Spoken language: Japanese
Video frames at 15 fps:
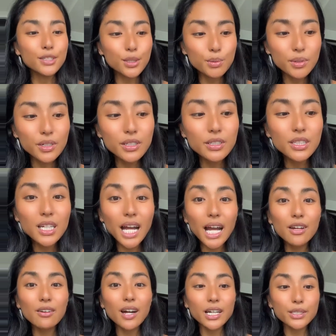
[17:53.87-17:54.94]
自分の
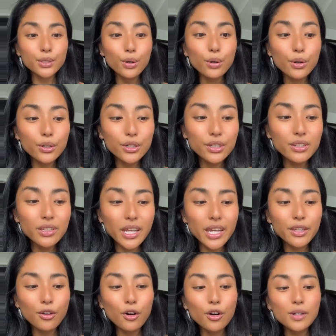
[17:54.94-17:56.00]
過去がそういう
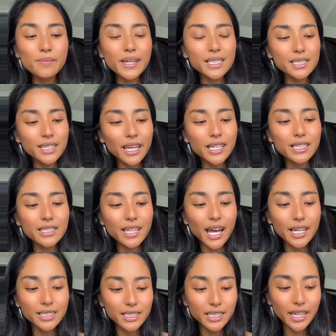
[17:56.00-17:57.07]
ね、共鳴していき
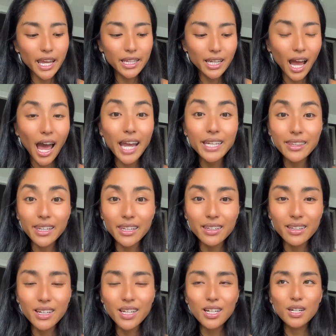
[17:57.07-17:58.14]
たい次元に入って、
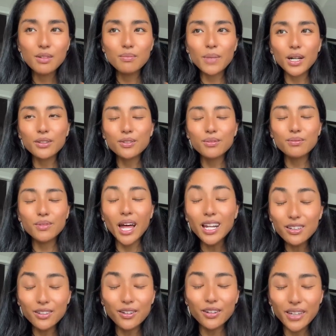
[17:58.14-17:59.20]
まあ、
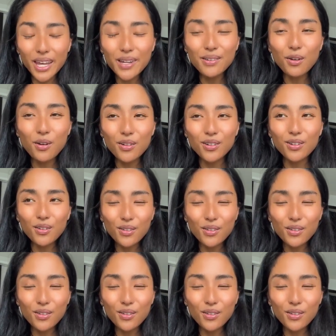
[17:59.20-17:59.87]
なるよね。